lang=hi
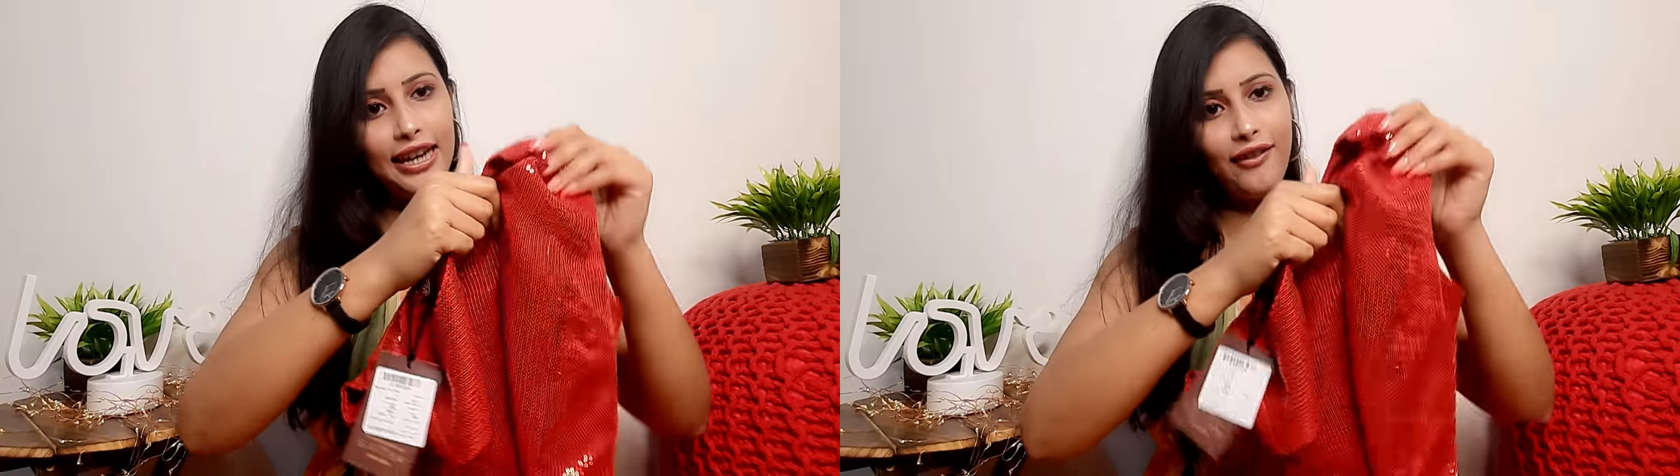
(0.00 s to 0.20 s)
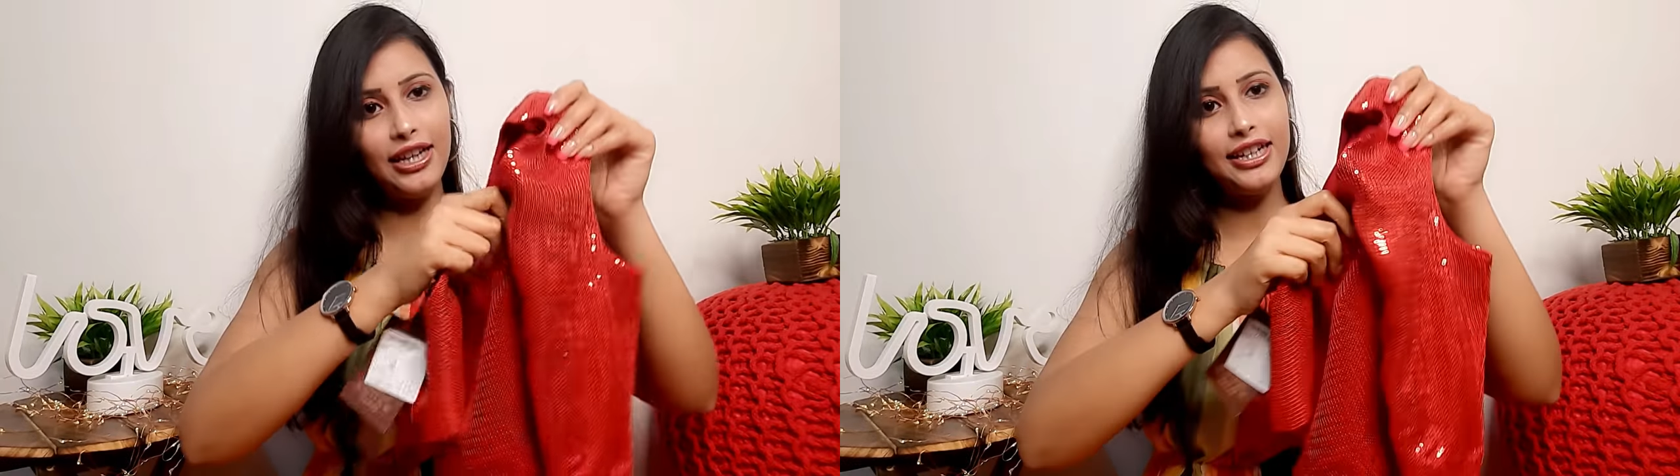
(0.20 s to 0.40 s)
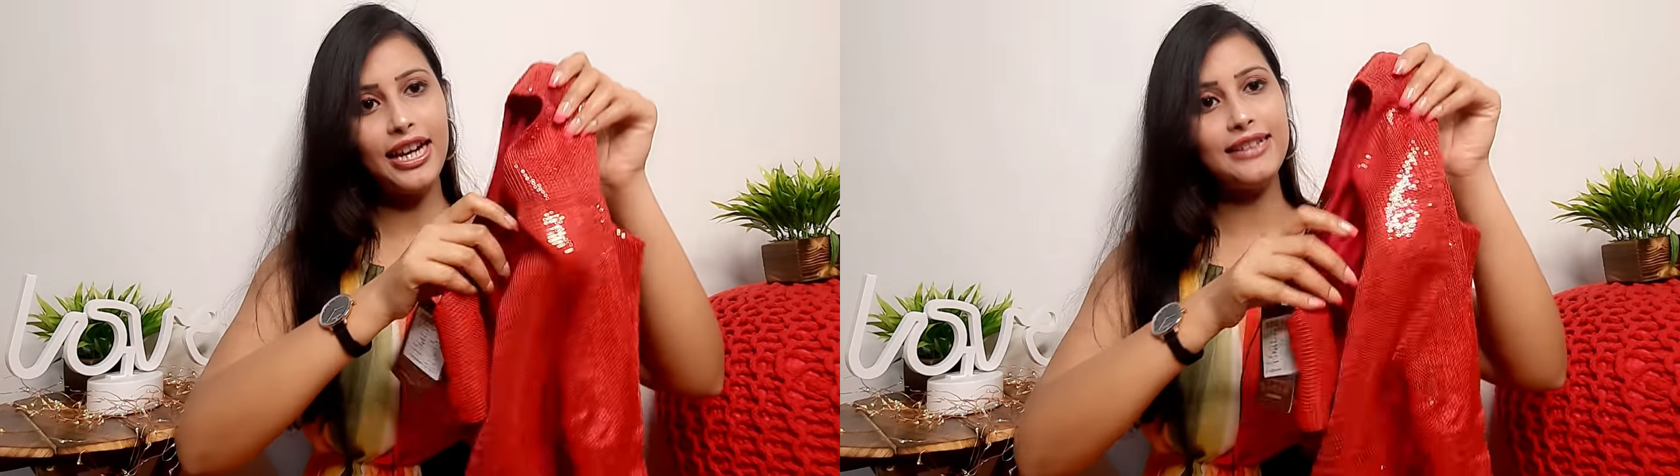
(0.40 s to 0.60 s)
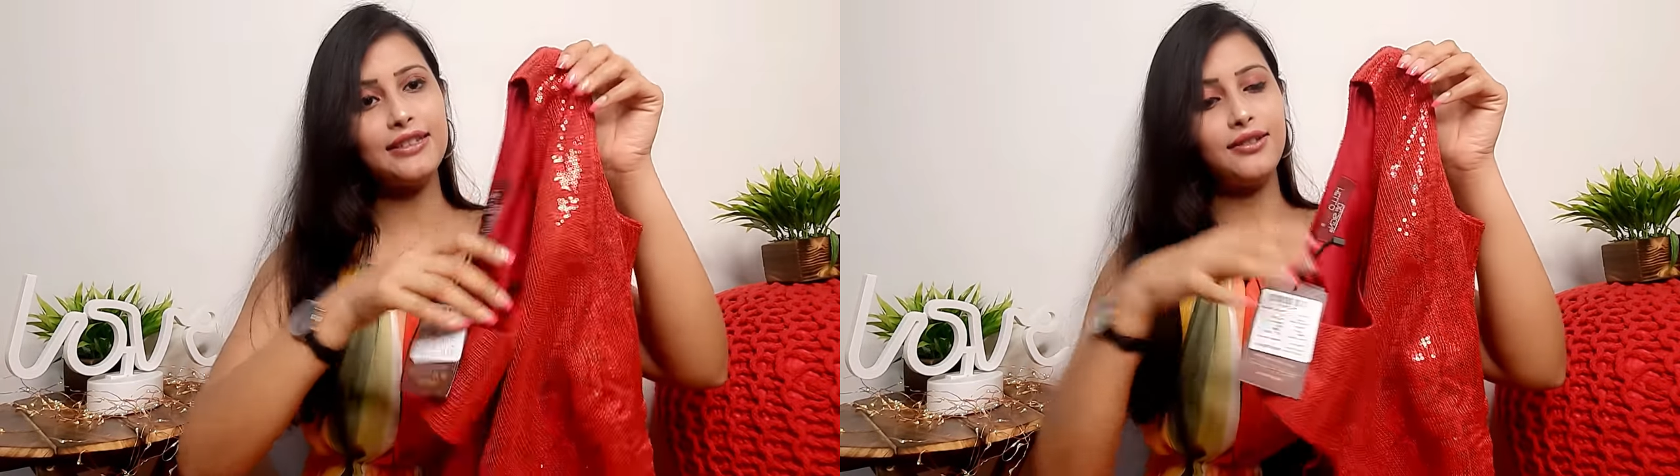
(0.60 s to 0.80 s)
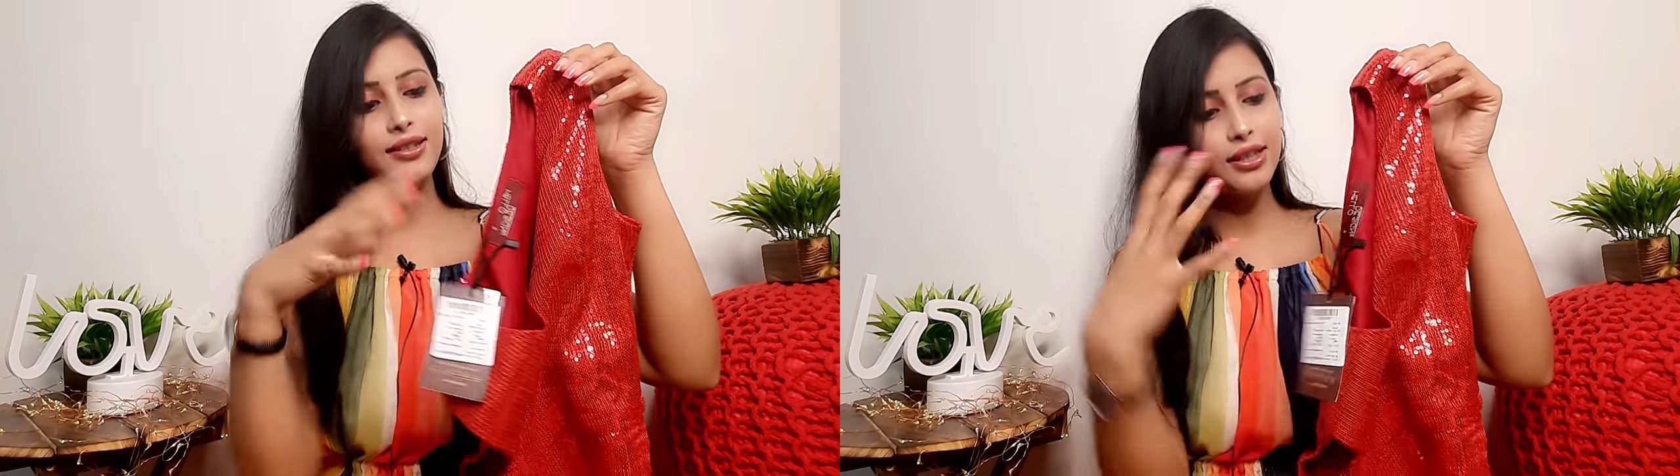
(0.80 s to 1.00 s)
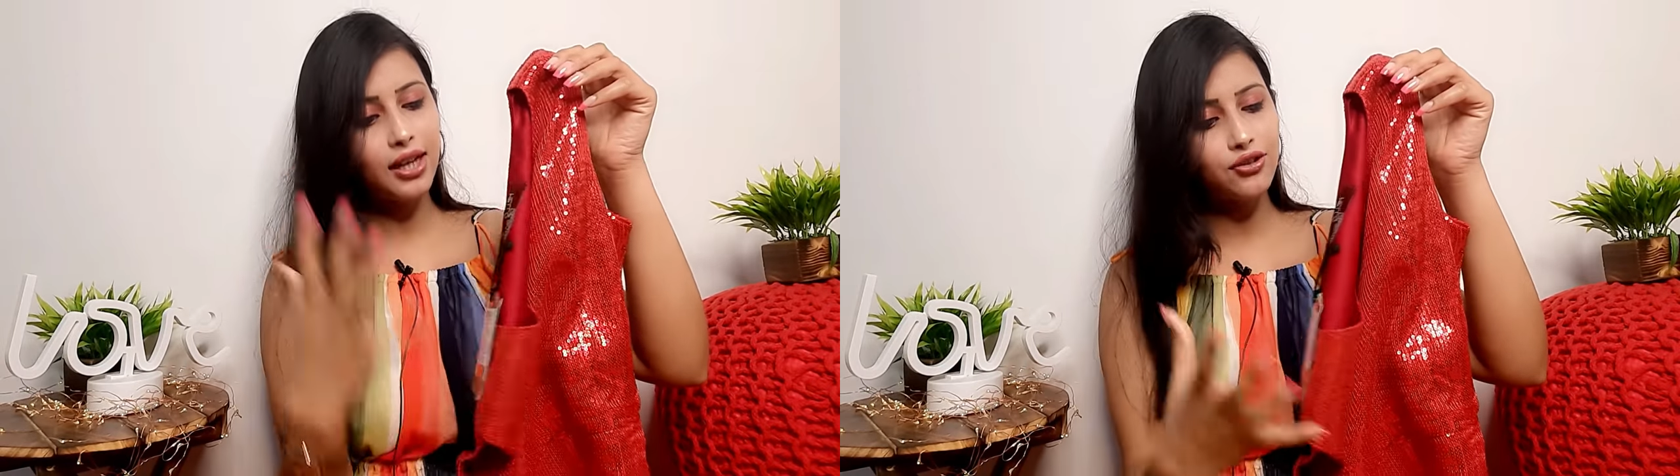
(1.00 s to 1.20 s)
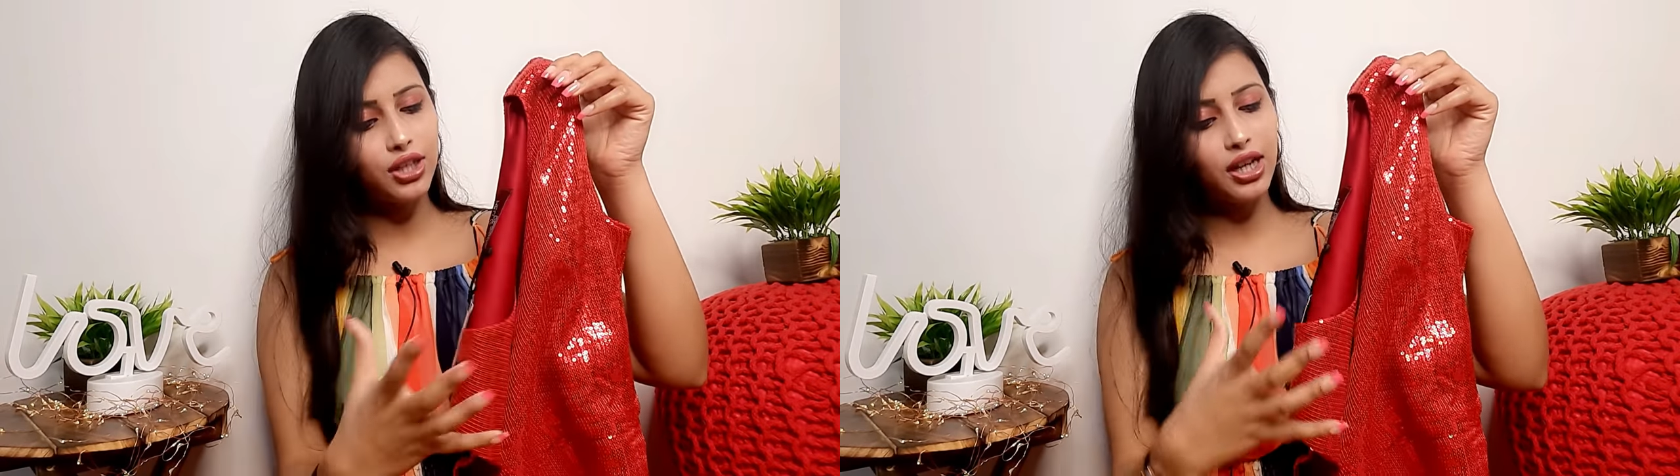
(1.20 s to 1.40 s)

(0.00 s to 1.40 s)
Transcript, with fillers: ये वाली ड्रेस इतनी ज़्यादा अच्छी